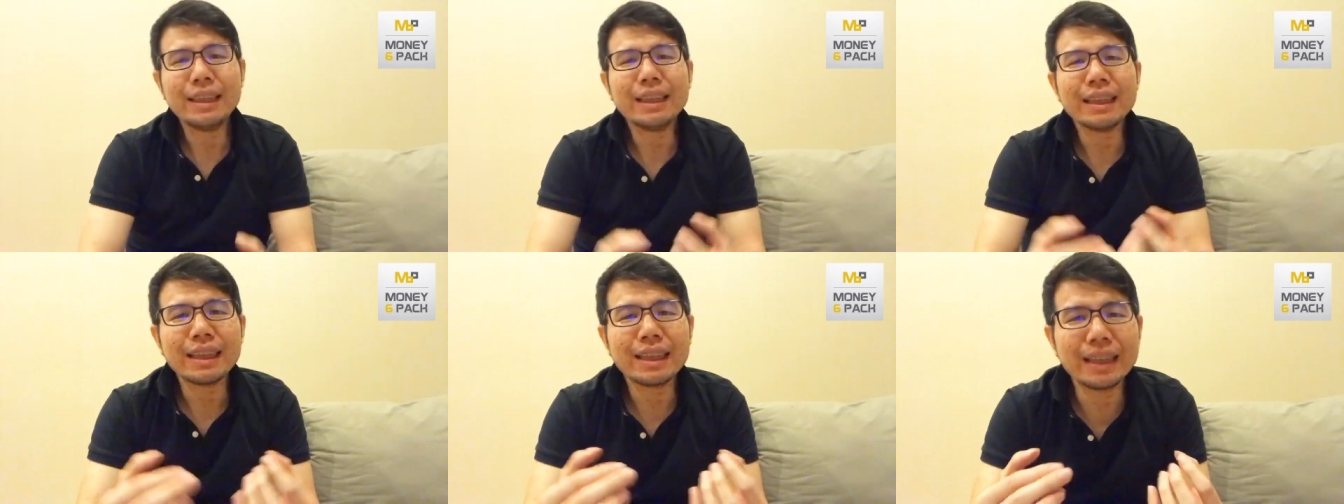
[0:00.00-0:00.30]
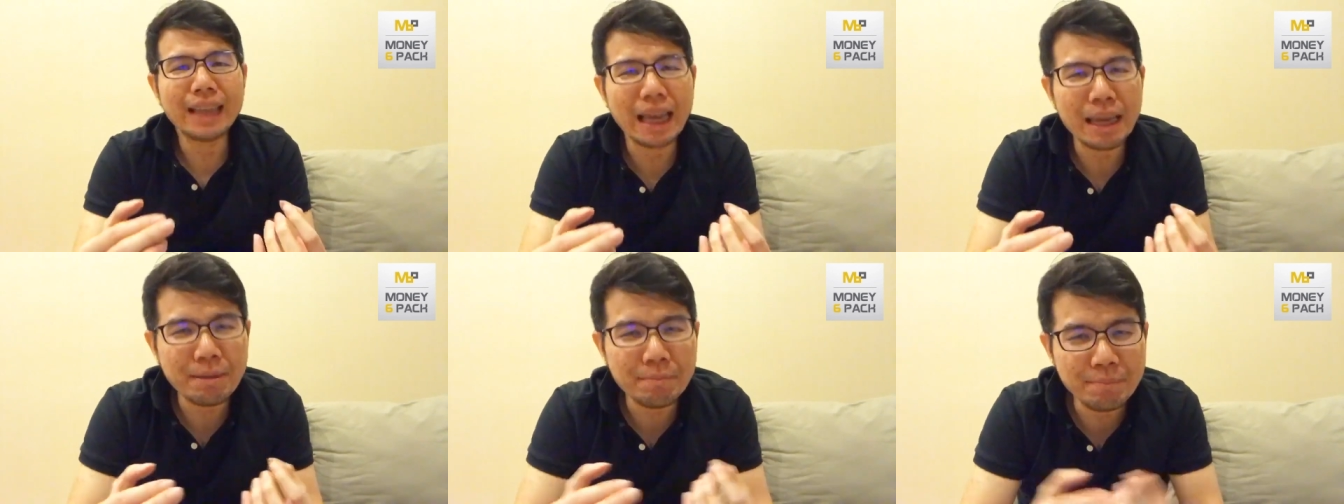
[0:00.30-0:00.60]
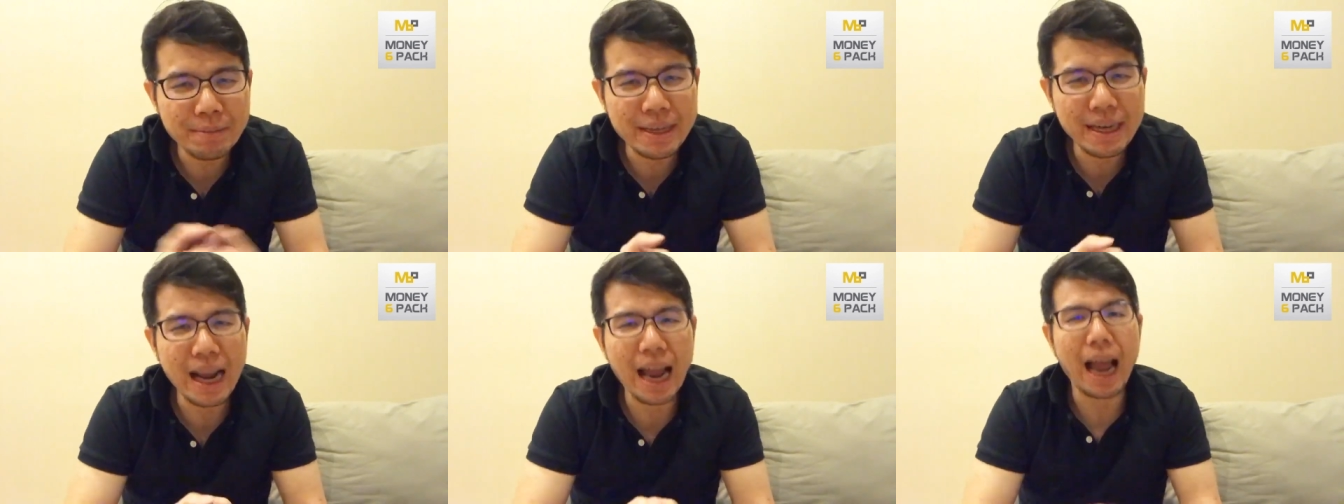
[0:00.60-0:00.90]
ใน
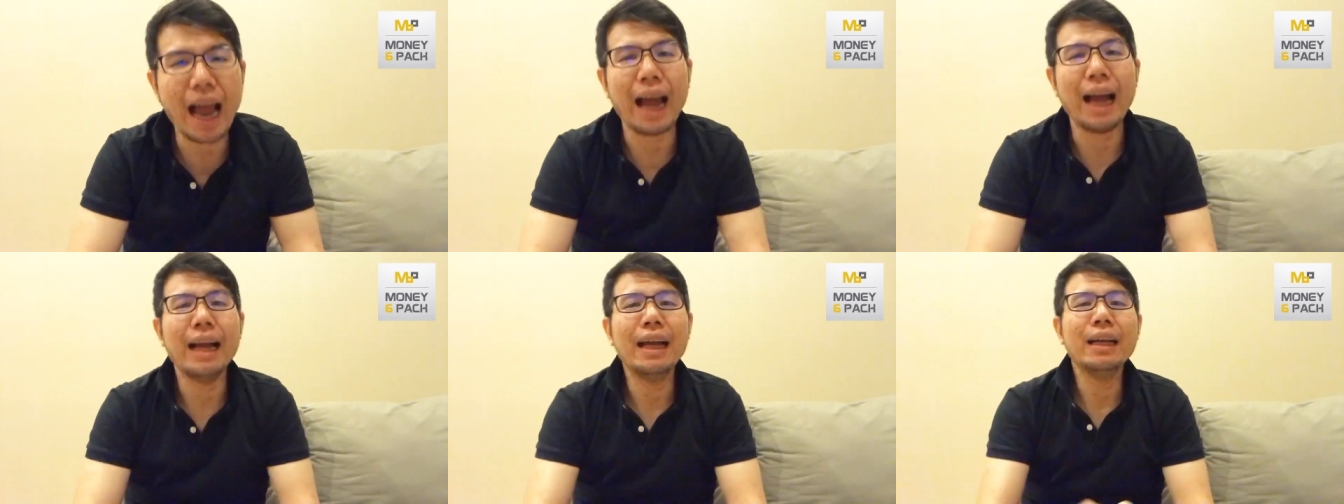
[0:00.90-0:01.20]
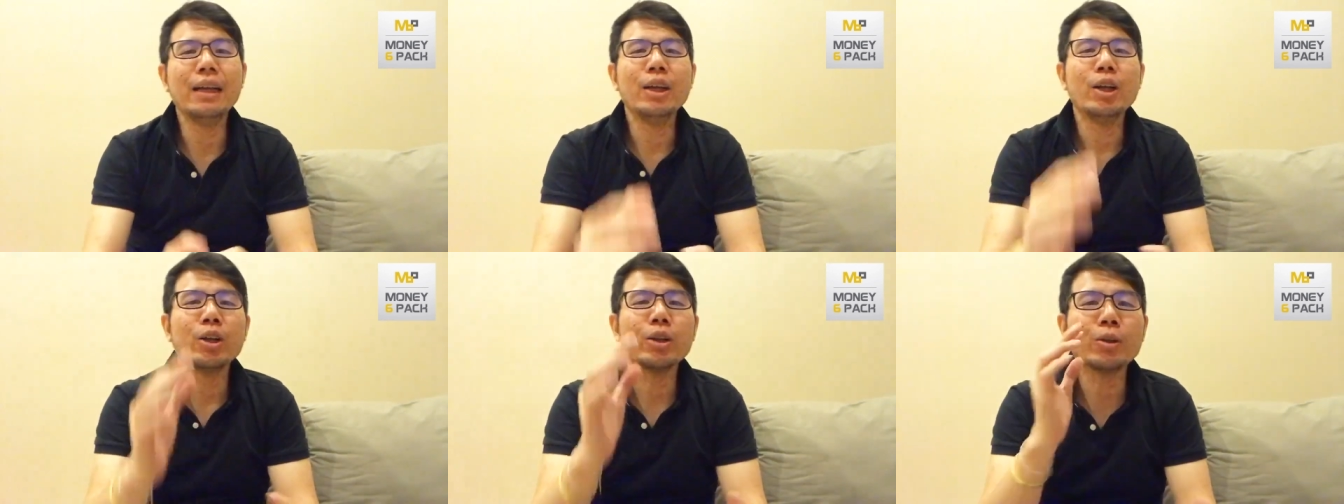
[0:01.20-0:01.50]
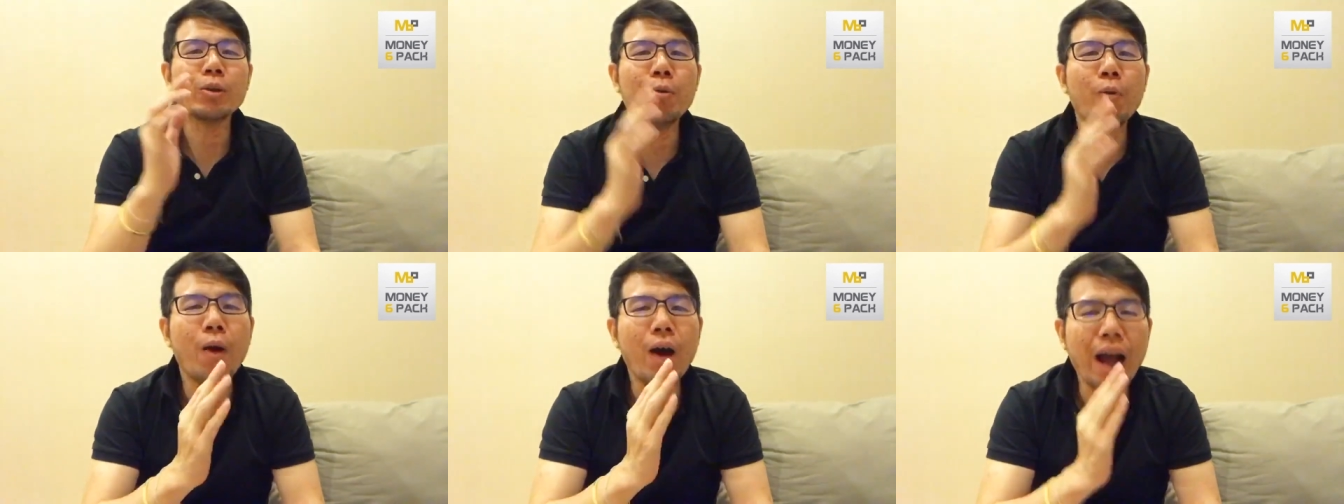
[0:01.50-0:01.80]
เมื่อ
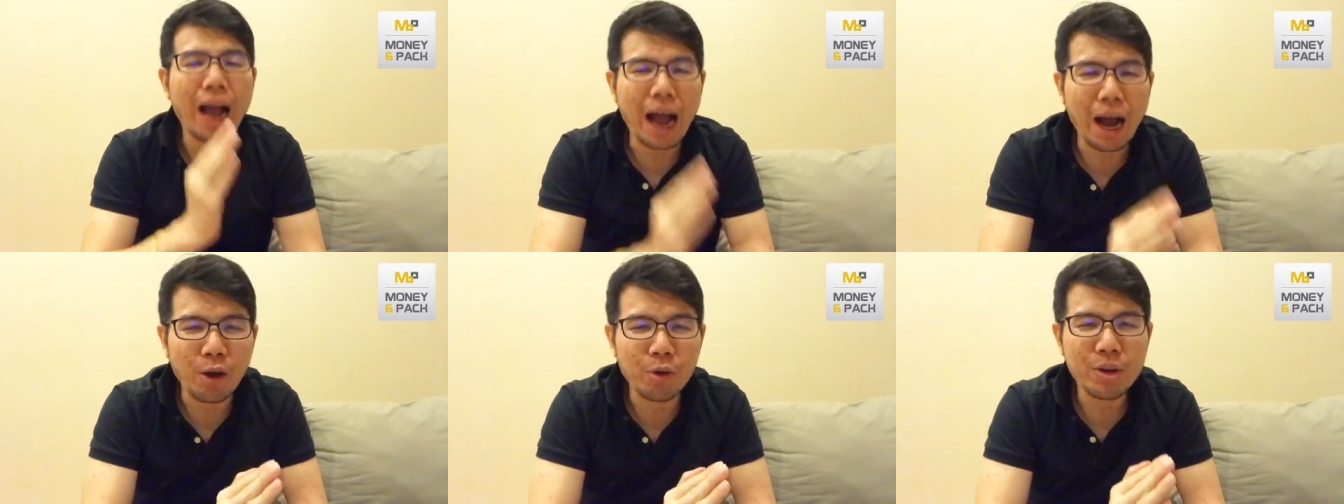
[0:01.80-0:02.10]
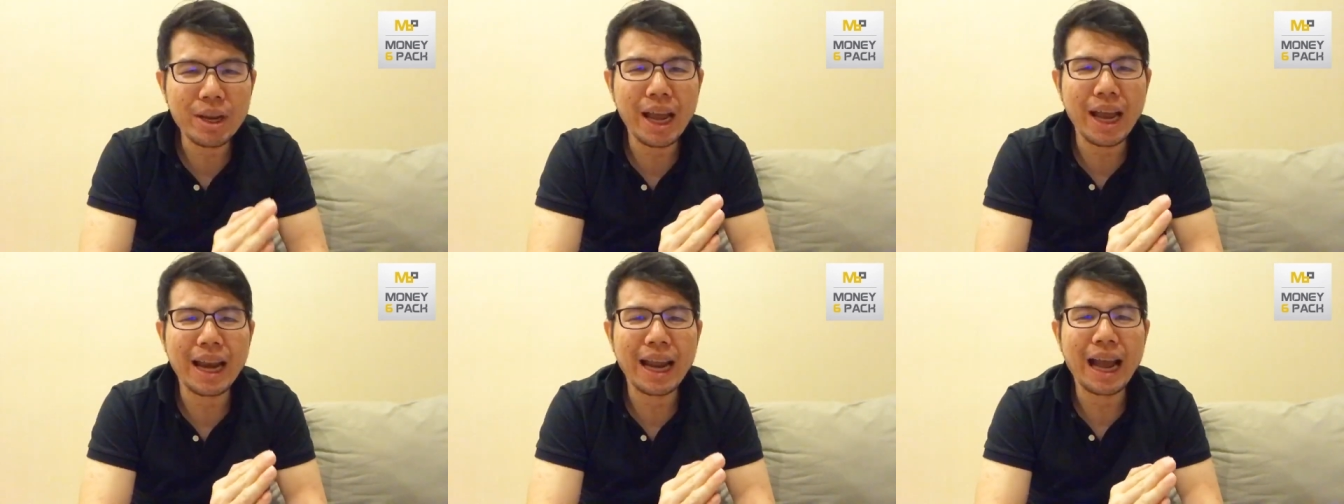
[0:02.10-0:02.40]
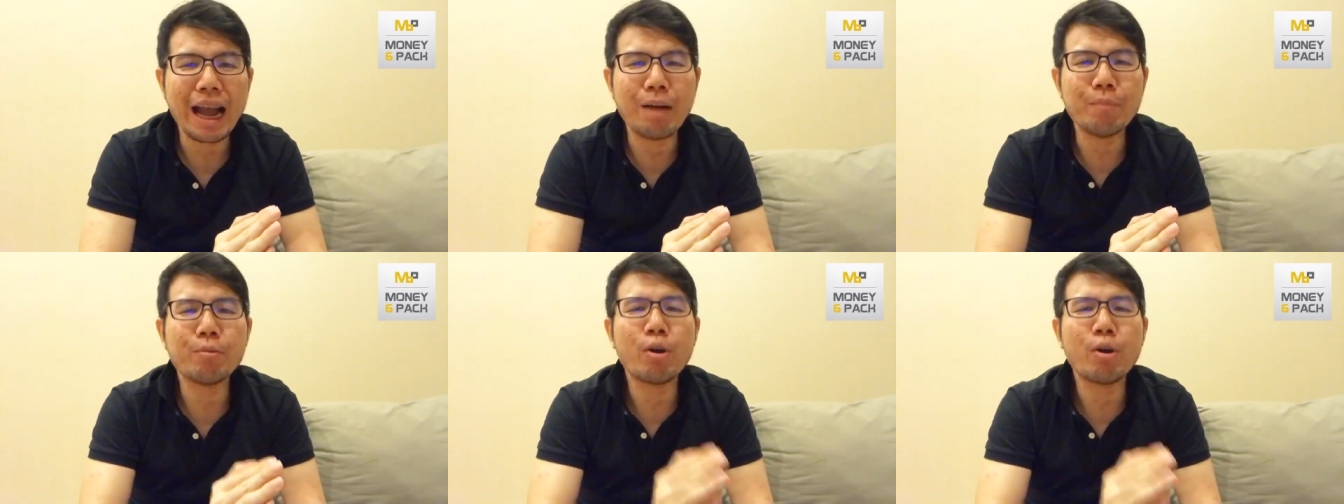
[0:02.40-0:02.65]
ตัวเขาเนี่ยนะครับ